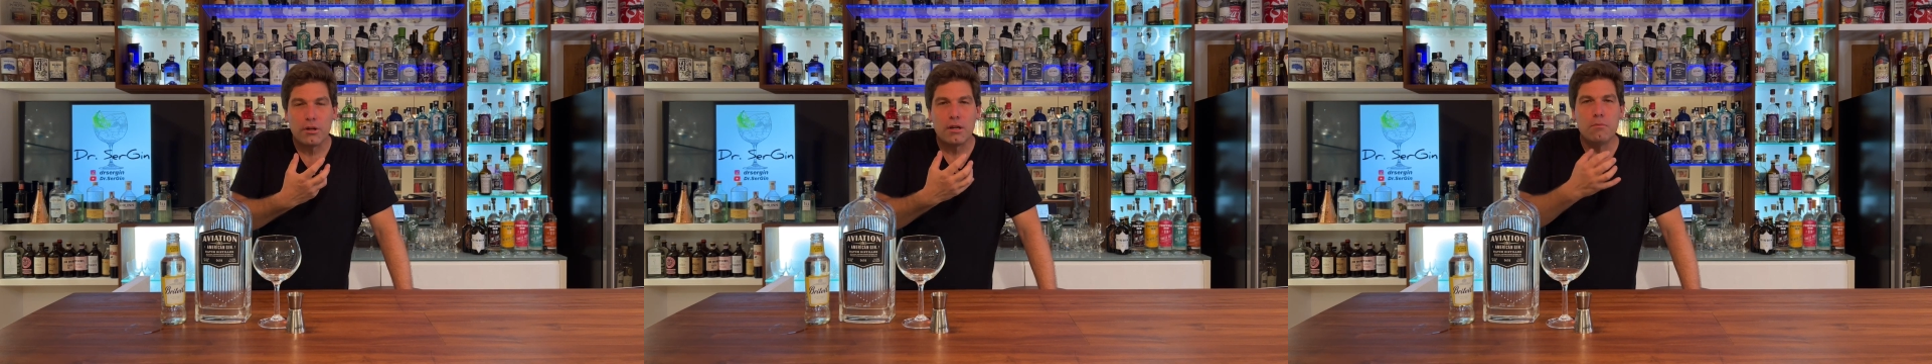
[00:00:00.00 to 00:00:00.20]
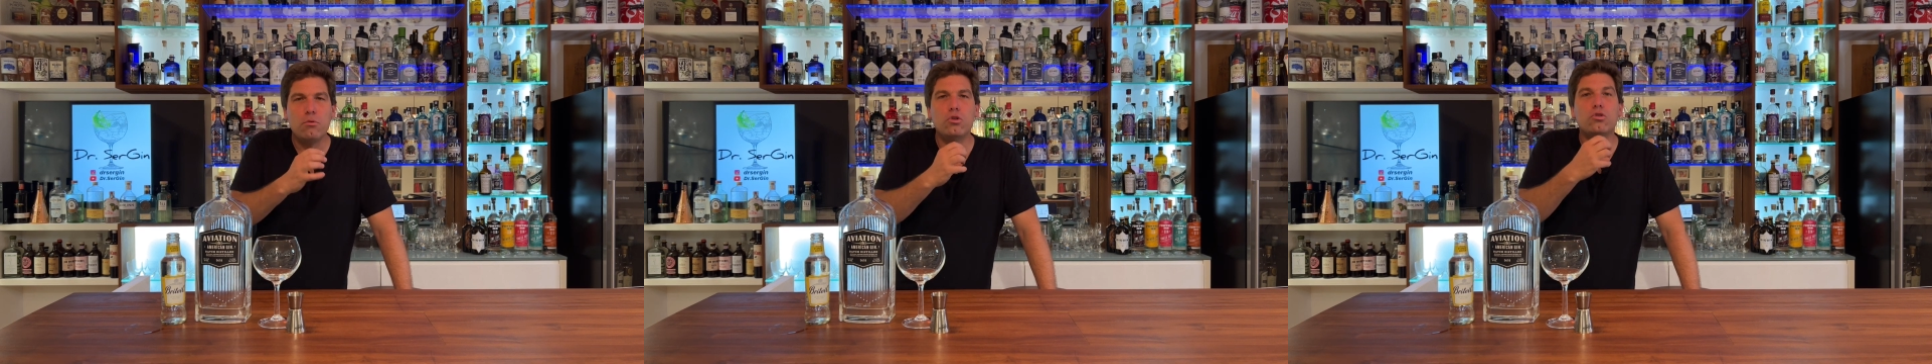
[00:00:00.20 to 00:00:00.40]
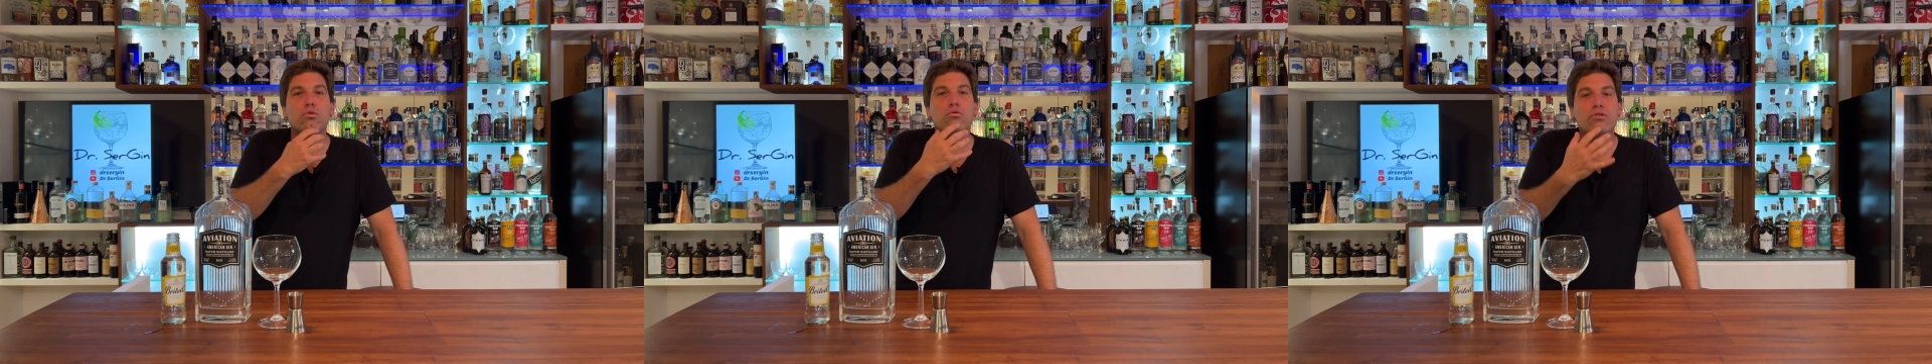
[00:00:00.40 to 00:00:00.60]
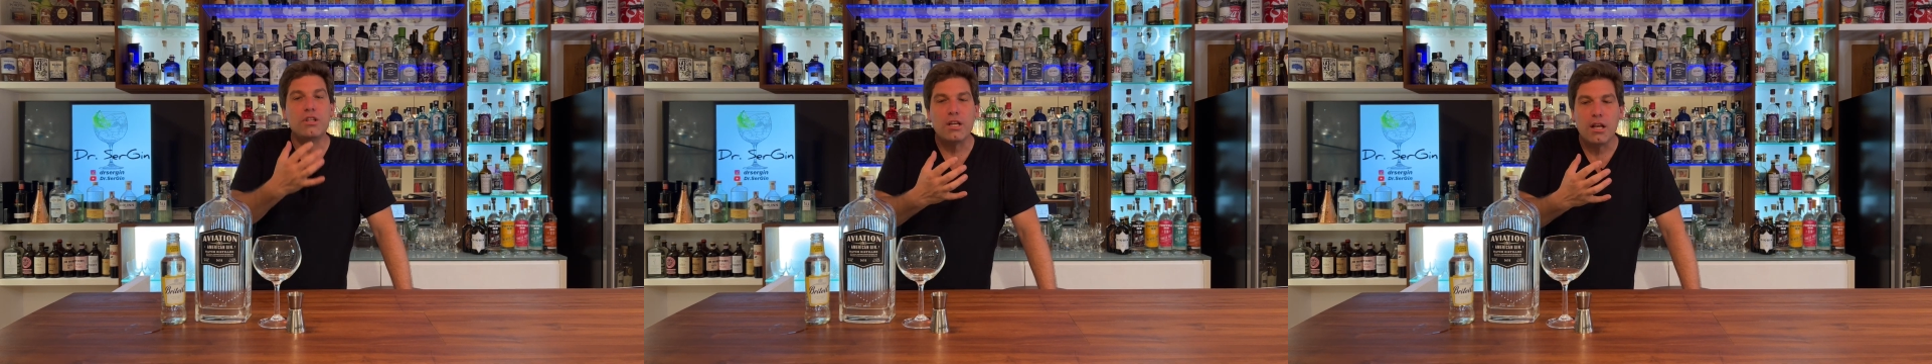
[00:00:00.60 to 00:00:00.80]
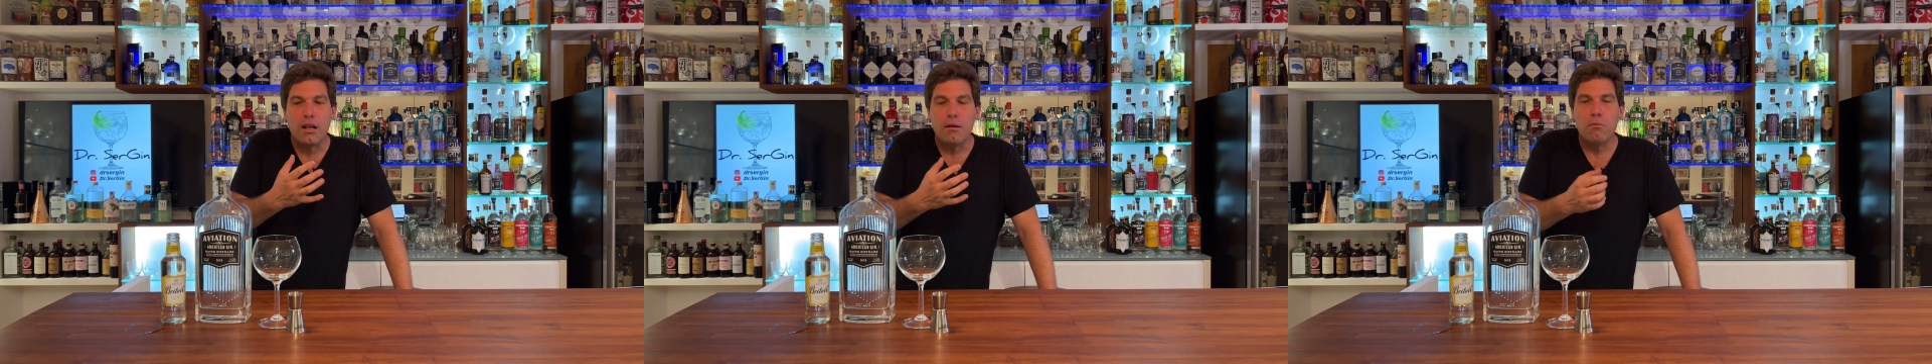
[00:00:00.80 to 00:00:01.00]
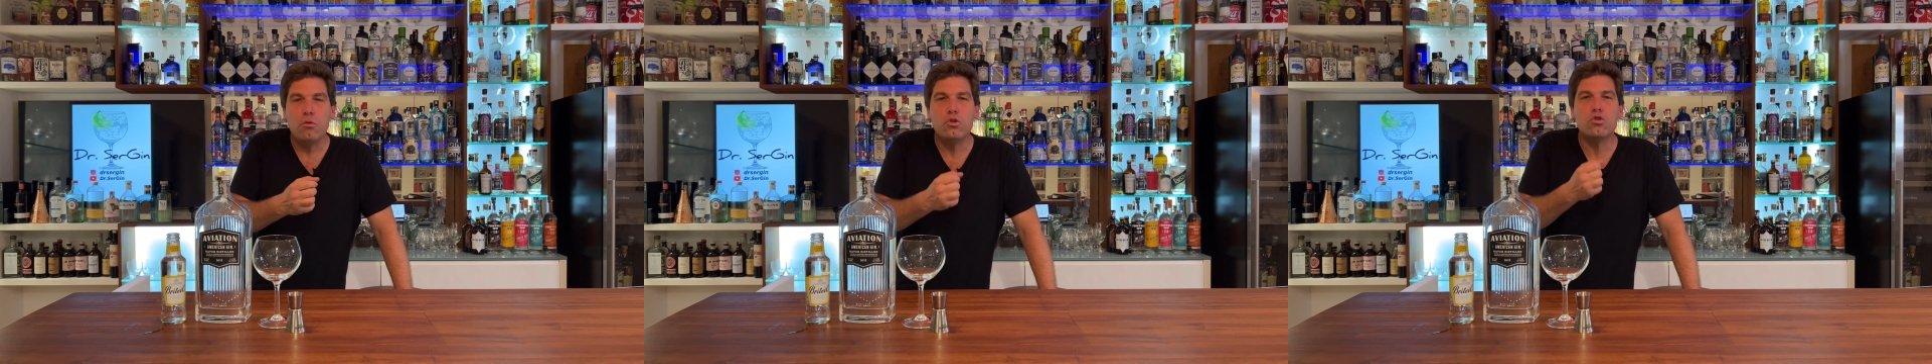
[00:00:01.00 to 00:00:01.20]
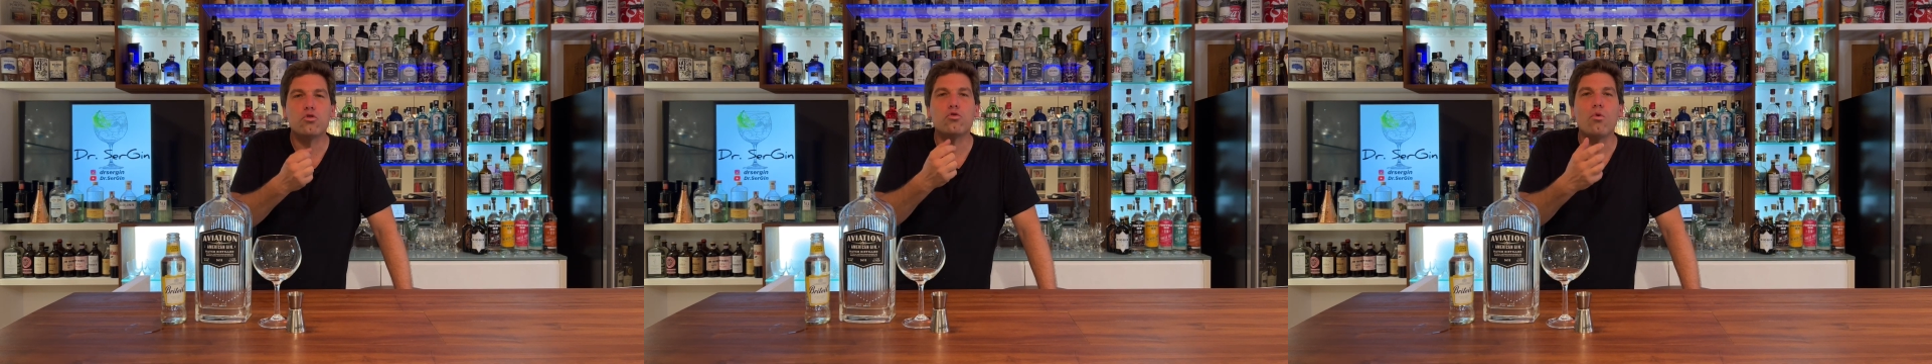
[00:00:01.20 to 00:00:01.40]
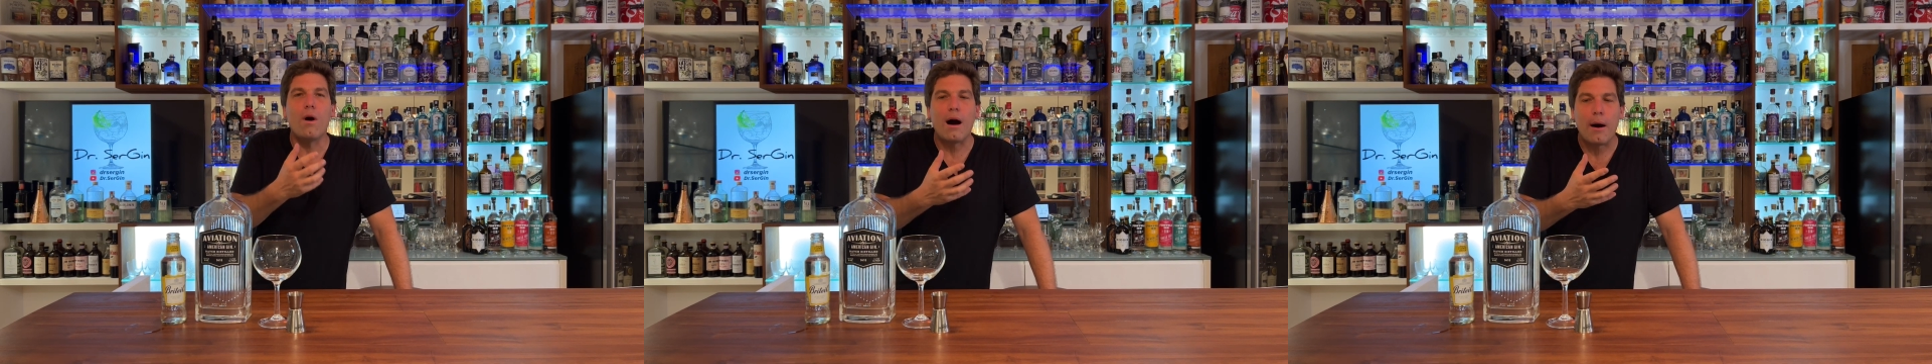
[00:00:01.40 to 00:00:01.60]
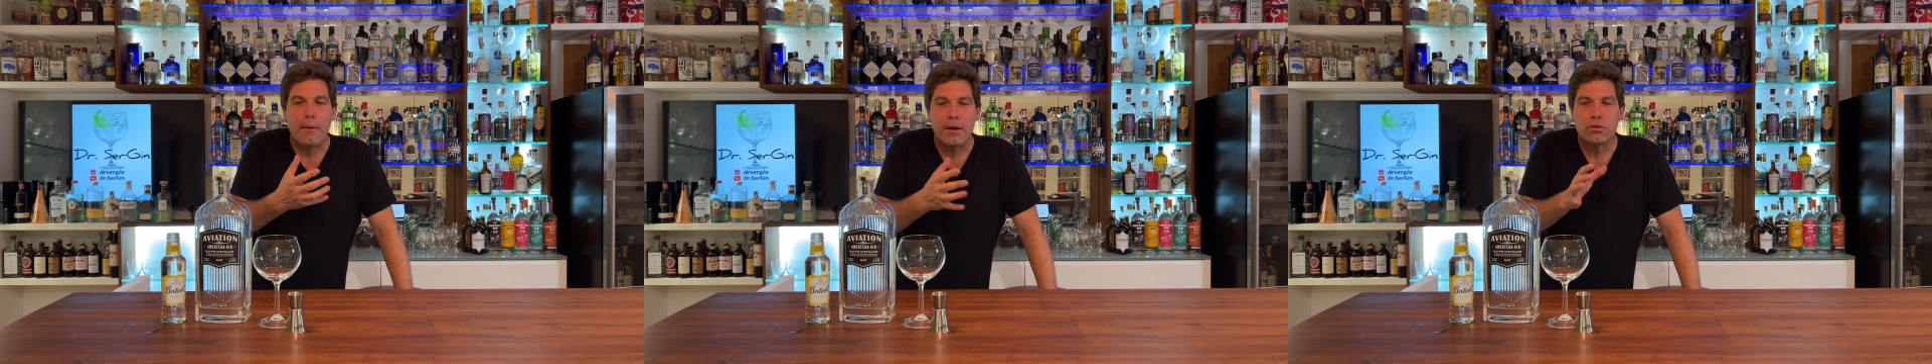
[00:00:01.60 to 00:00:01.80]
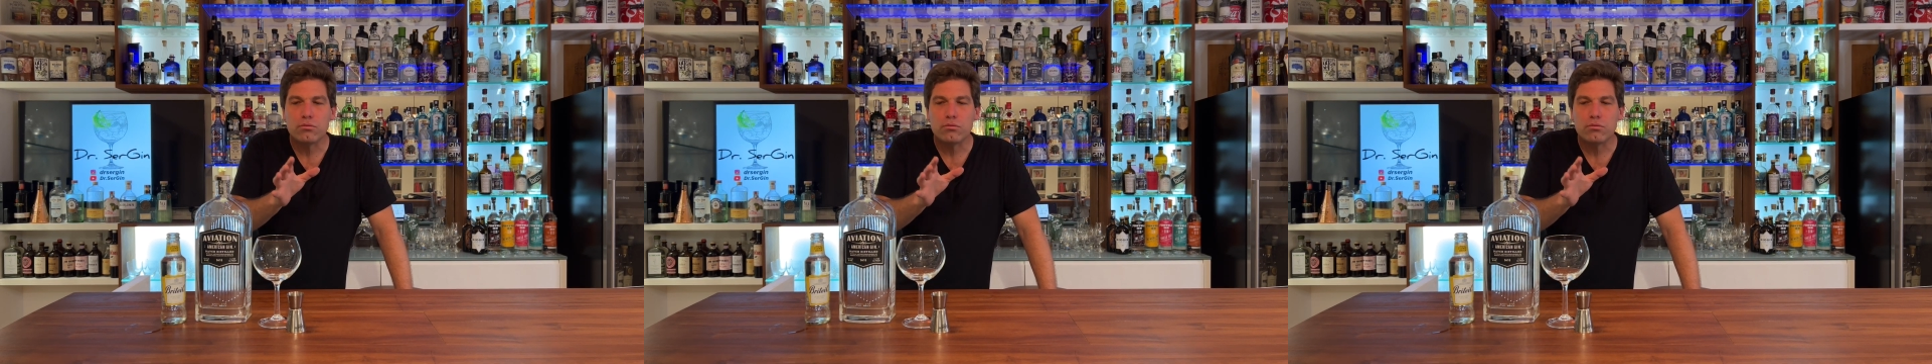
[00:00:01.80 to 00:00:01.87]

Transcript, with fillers: es muy sutil, muy suave,